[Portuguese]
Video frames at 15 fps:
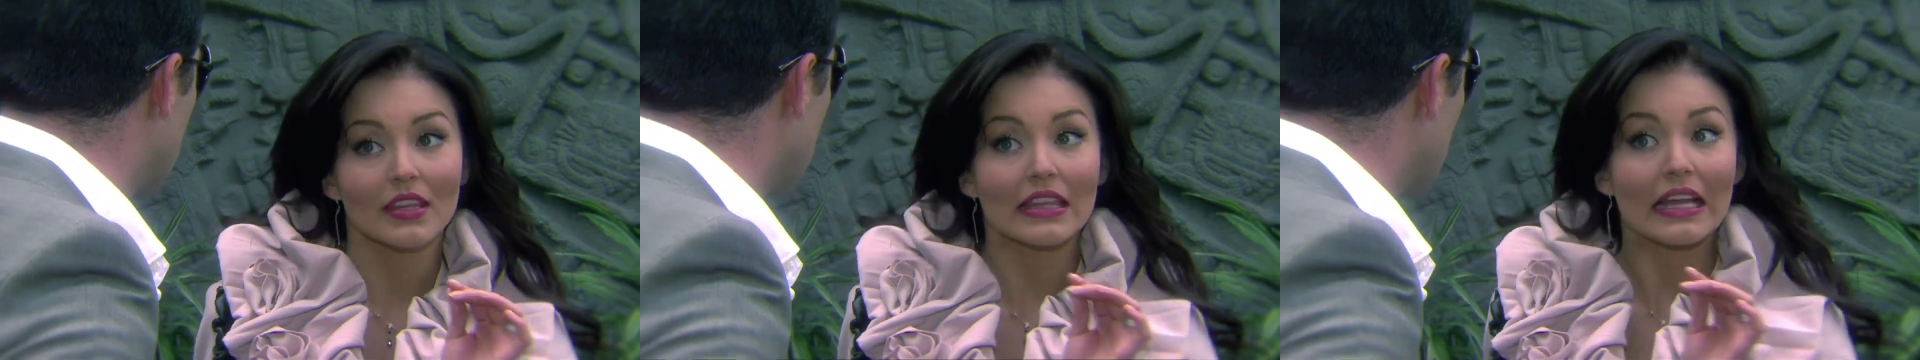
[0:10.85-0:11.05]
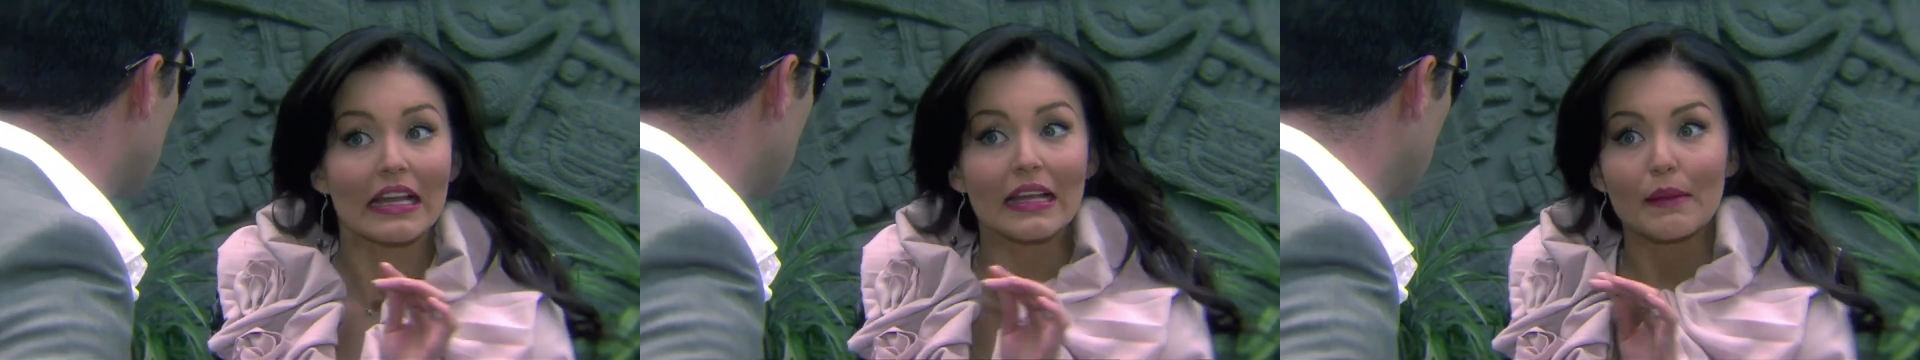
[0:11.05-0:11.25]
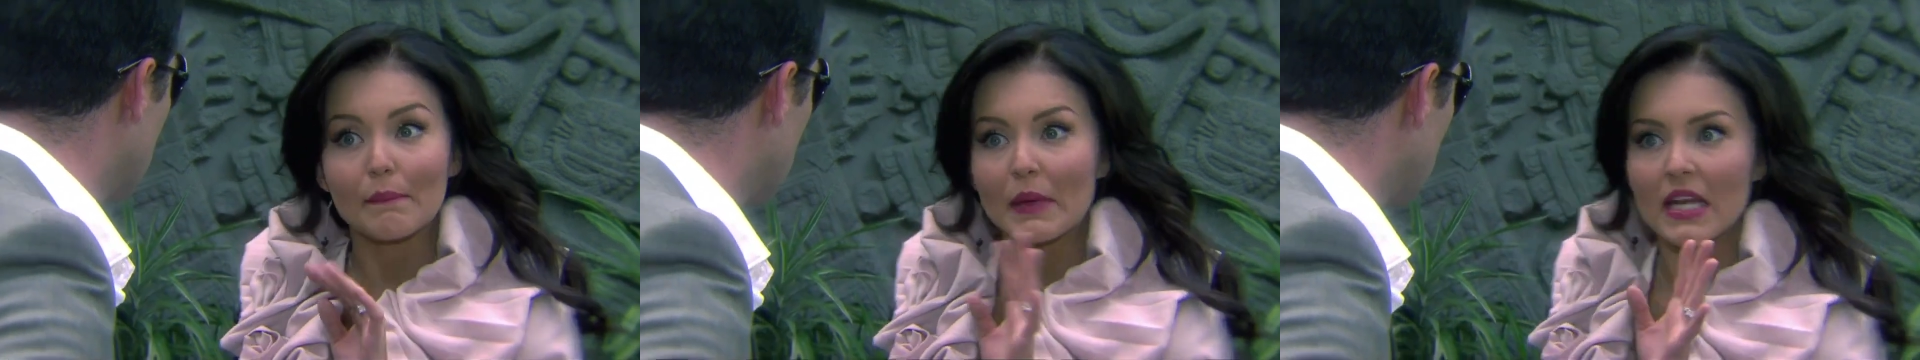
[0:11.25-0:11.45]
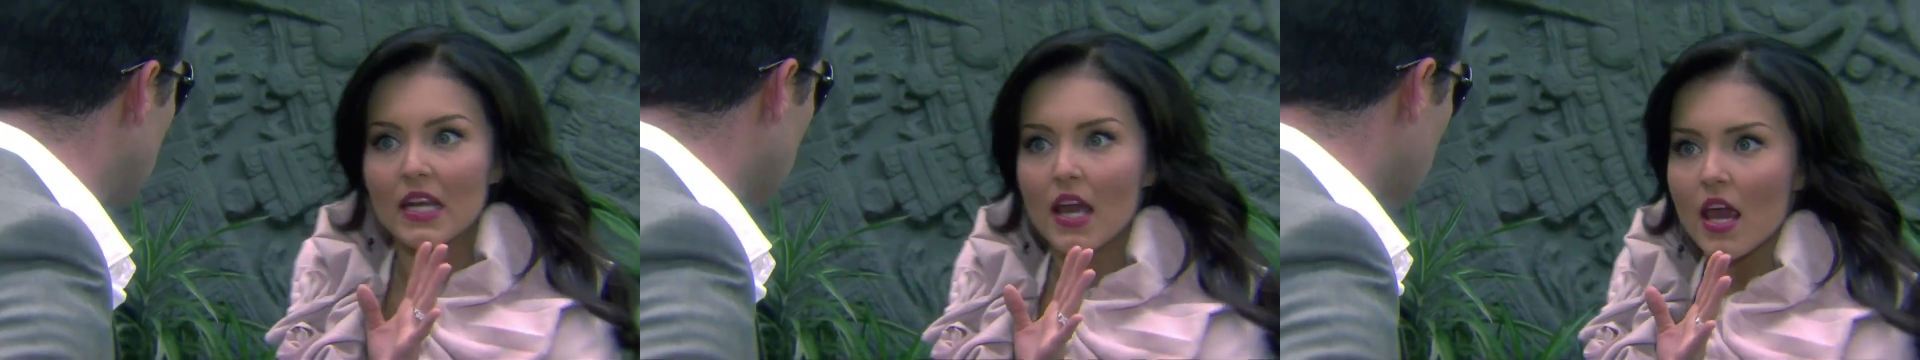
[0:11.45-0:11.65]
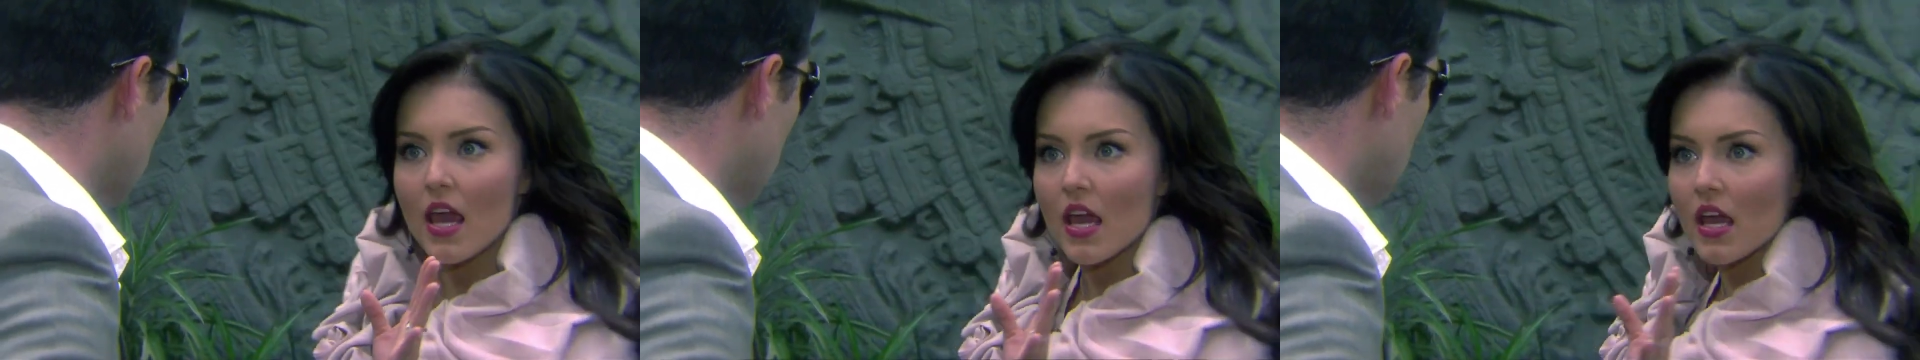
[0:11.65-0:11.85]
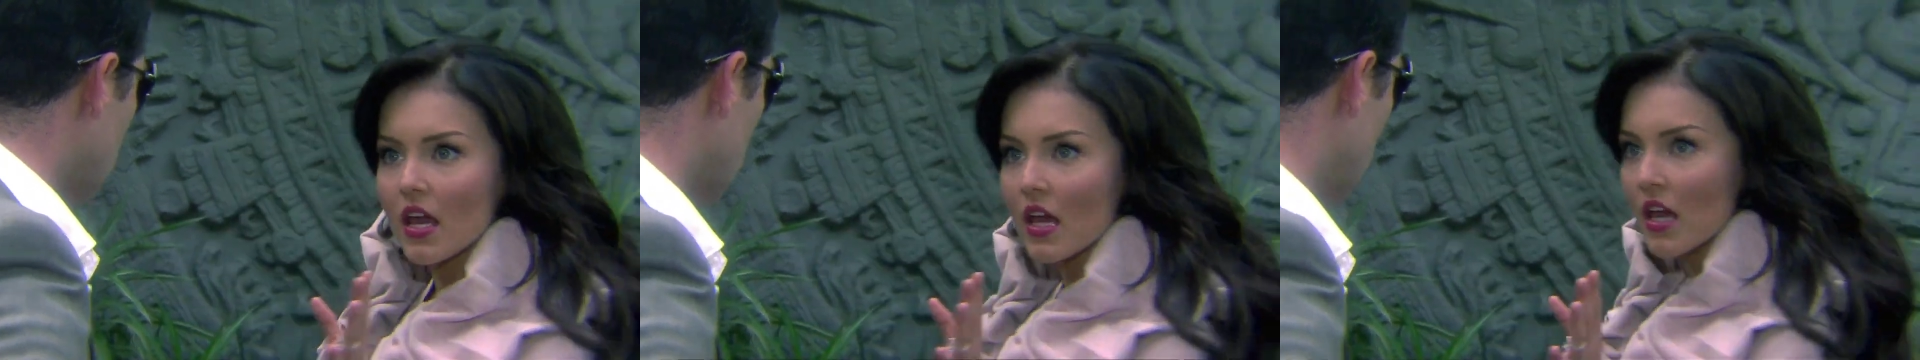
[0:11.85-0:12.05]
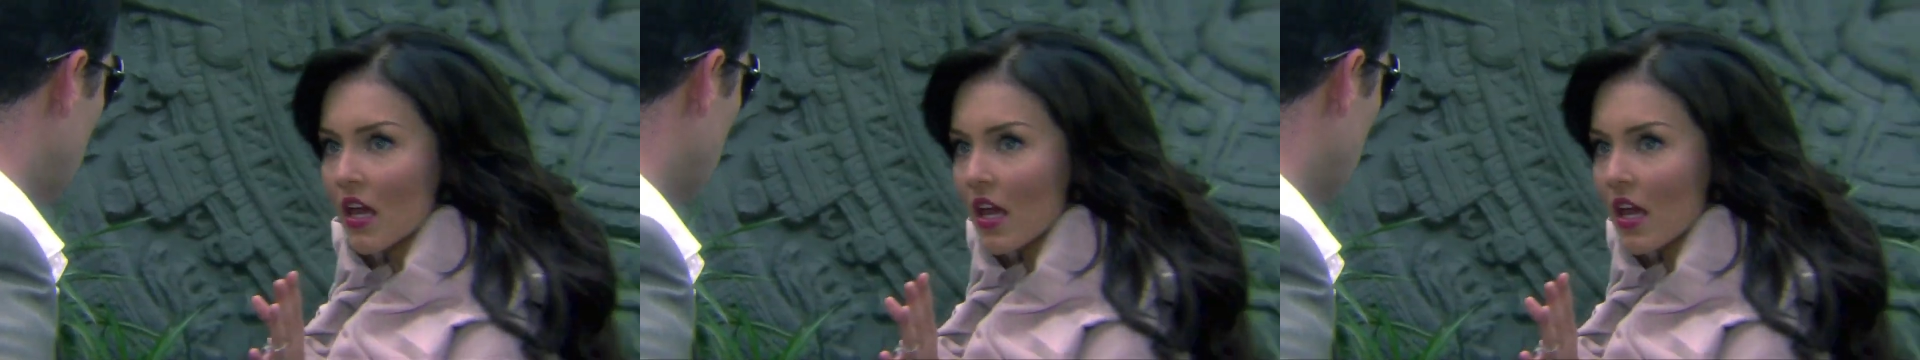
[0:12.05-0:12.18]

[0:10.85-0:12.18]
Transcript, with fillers: te eliminar.